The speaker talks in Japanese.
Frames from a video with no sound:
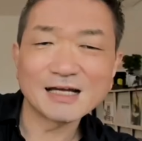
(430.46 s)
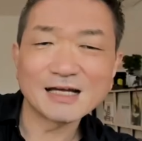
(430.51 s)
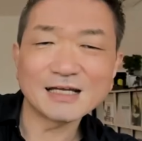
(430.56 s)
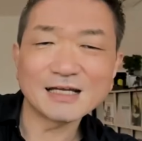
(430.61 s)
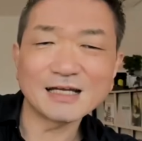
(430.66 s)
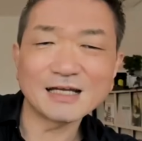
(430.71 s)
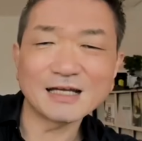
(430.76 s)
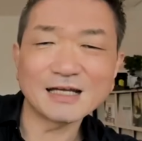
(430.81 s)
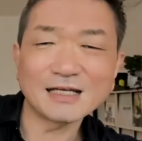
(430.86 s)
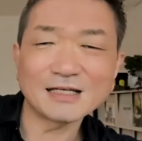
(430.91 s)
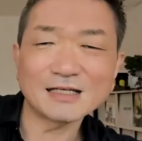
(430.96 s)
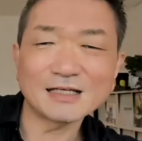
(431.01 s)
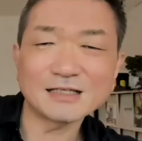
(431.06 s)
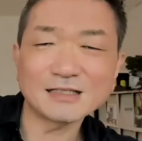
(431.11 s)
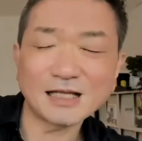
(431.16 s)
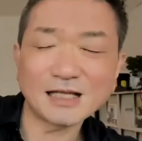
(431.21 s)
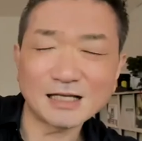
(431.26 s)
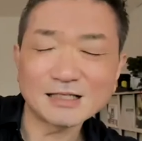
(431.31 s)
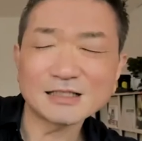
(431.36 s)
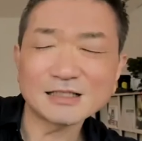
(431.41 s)
えー、
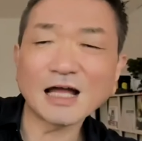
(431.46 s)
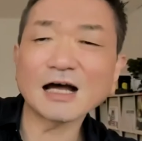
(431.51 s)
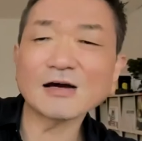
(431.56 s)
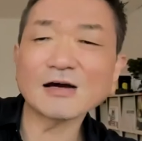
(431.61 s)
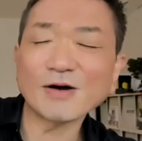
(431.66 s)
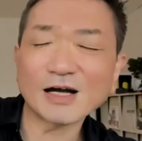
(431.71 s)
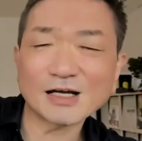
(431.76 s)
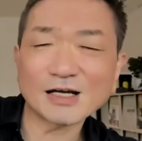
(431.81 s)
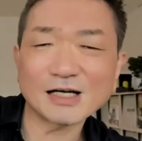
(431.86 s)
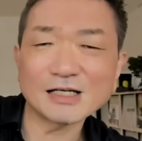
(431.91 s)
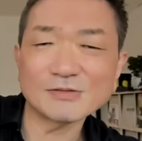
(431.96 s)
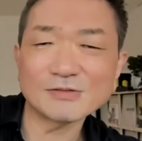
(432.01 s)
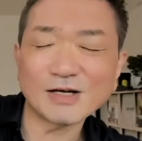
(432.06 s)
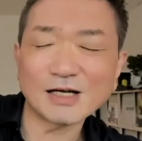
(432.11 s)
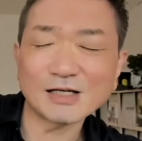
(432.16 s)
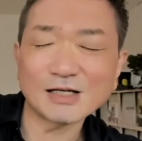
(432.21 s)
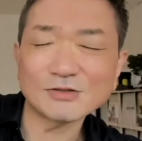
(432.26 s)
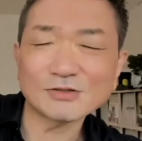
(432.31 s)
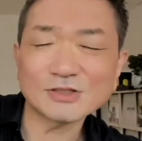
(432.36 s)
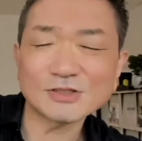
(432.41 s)
ね、なあ、ばか場
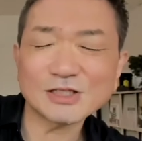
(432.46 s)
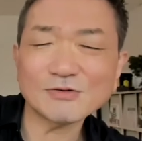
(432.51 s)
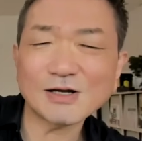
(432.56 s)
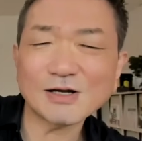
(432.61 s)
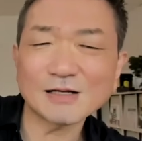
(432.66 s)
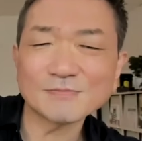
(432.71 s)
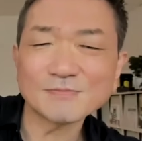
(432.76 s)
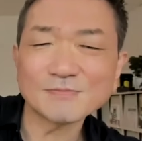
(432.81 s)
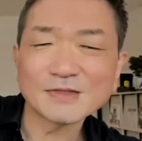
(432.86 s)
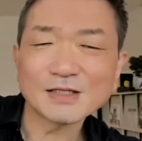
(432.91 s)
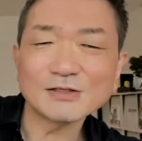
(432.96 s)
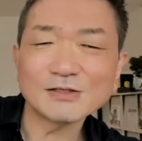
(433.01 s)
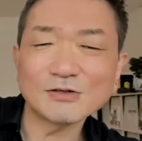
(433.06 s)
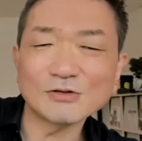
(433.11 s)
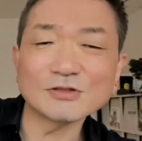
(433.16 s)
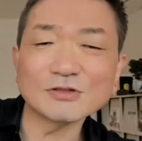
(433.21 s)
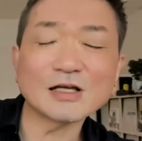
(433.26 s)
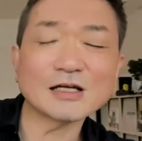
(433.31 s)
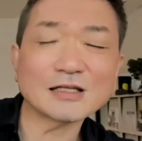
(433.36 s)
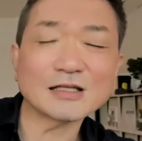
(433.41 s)
合によっては、
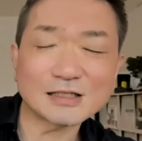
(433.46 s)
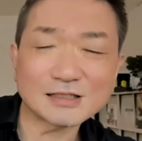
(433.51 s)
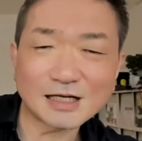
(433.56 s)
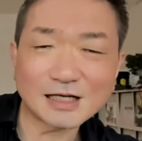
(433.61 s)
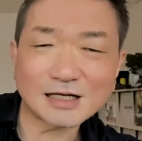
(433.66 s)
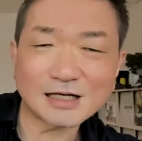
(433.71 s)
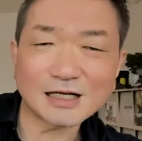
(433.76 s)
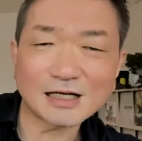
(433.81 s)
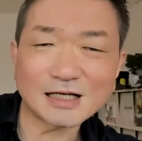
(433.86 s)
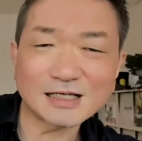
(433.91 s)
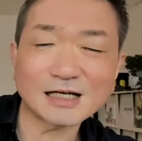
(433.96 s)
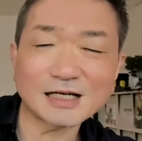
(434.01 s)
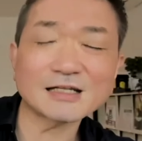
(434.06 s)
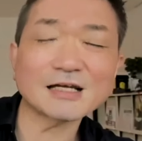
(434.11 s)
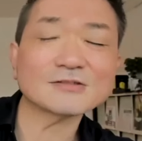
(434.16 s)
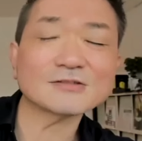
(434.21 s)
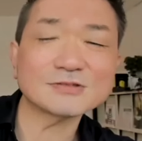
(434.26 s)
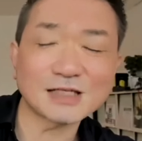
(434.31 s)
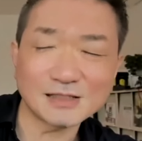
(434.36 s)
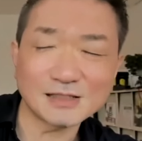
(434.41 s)
女なんだから行か
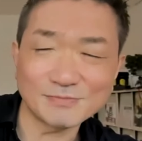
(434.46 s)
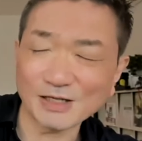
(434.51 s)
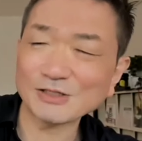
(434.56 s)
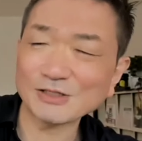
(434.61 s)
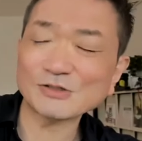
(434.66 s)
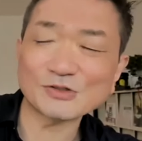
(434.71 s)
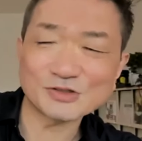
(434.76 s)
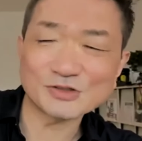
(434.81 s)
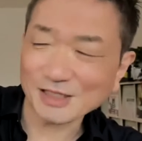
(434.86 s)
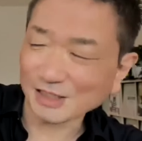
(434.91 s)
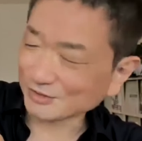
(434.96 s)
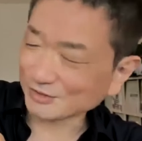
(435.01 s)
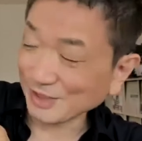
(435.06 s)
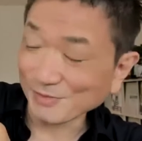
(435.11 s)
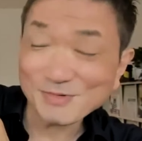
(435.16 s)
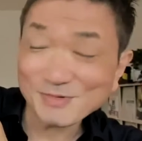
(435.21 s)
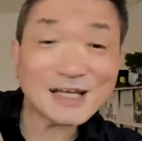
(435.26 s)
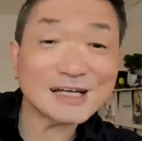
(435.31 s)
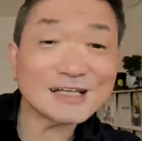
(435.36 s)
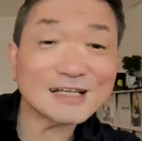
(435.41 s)
なくていい、勉強しなくて、
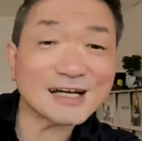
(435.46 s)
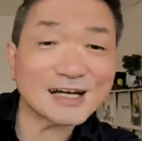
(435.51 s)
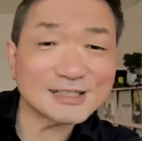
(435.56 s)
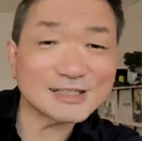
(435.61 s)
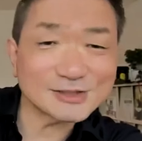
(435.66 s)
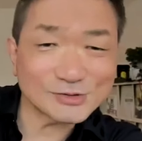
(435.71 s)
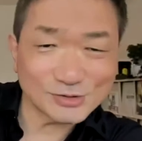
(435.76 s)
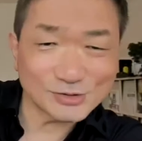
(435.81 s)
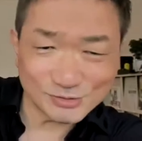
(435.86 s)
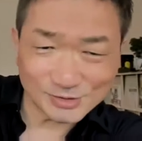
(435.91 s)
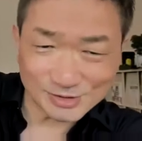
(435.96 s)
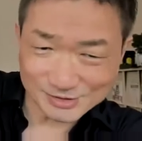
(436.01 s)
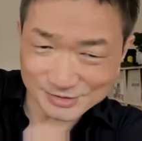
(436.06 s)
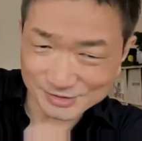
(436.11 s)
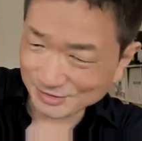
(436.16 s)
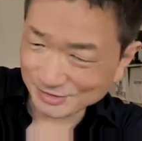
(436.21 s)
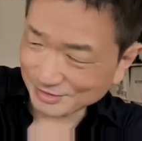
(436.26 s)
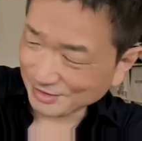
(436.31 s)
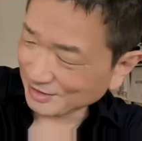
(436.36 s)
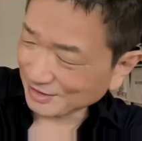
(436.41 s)
みたいな感じの言われ
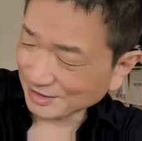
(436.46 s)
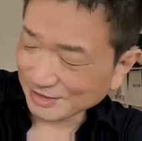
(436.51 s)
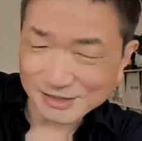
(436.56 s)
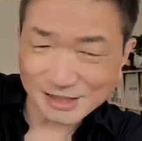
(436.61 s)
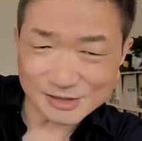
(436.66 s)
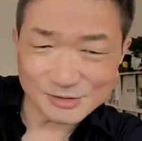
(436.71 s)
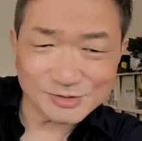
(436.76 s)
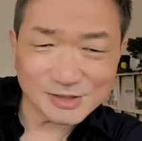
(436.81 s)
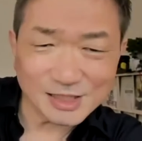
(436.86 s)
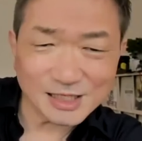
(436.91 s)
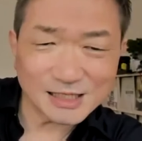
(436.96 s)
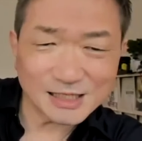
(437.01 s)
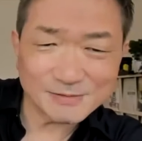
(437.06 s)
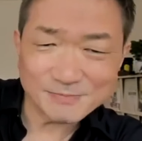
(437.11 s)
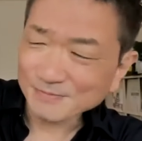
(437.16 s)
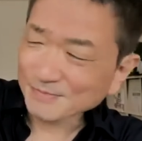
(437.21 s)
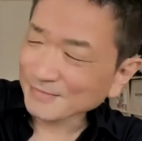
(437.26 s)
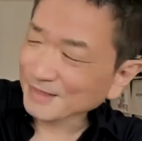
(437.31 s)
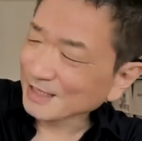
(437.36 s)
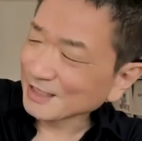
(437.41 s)
続けてきたので、
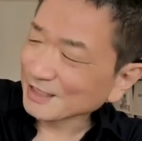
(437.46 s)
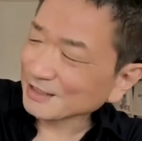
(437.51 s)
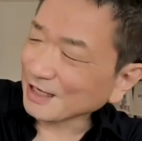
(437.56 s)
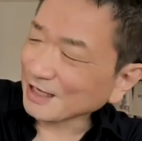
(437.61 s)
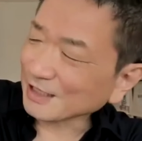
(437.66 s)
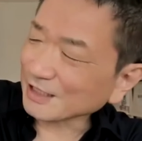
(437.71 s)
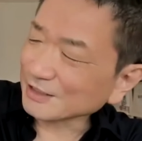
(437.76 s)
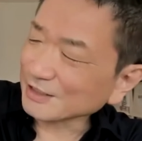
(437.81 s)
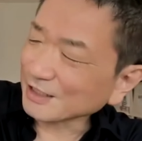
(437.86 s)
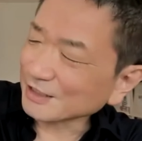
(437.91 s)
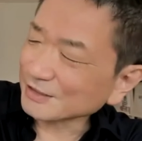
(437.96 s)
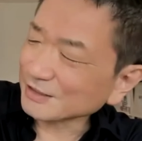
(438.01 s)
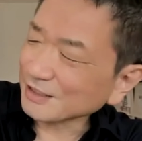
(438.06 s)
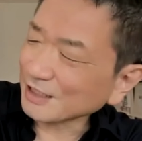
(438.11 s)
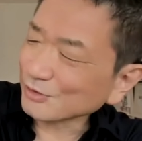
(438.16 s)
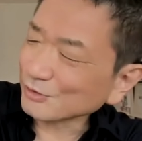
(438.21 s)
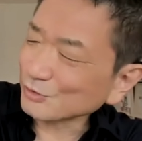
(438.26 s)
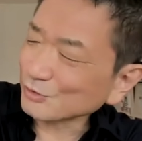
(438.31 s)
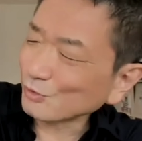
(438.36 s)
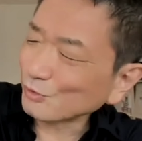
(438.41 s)
なんかだんだ
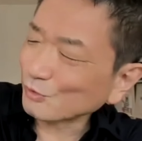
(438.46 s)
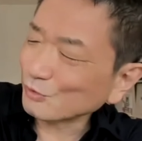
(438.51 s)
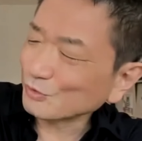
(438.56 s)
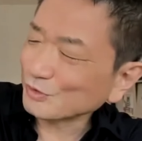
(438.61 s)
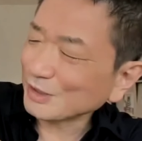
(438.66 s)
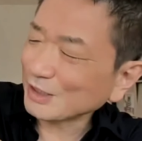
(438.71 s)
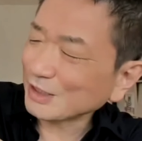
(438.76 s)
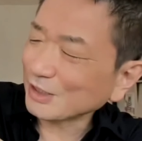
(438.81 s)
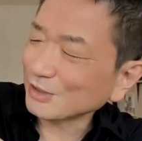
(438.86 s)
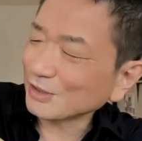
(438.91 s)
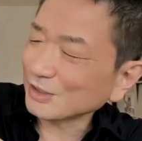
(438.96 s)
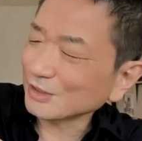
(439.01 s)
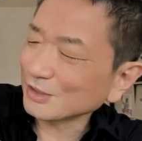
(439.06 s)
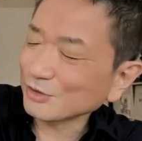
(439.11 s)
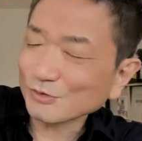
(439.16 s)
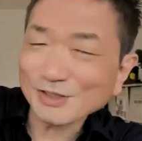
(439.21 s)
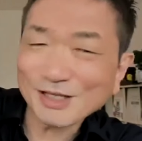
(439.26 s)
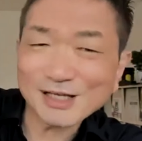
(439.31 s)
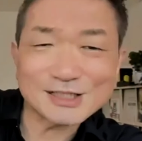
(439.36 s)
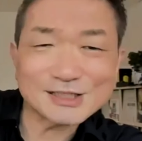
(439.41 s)
んこの本音
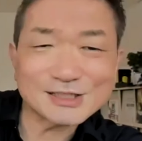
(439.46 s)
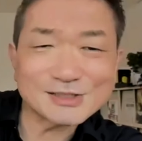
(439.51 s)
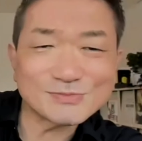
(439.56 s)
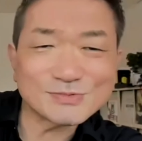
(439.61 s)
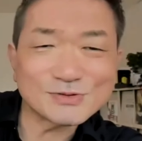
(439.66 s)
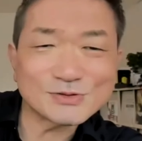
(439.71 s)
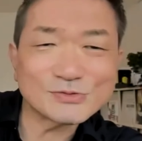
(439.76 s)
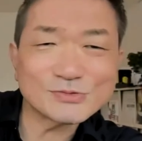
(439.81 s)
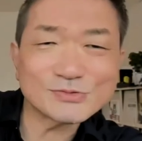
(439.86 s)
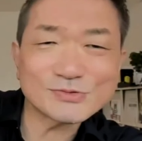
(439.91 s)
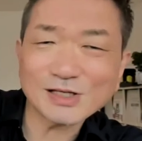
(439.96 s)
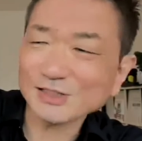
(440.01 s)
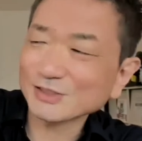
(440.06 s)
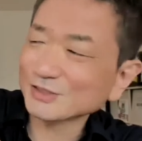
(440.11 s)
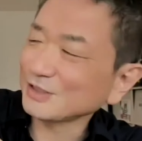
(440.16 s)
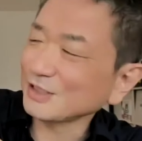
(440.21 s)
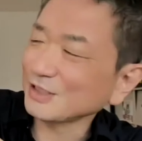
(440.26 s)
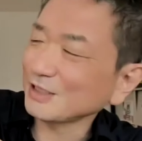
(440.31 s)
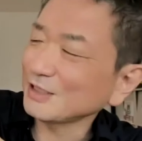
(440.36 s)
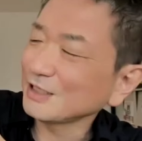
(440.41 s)
のネガティブを蓋し
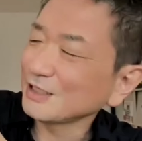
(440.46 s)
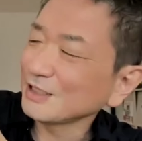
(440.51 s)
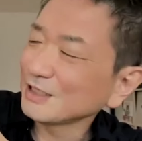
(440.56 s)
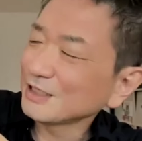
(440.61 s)
て、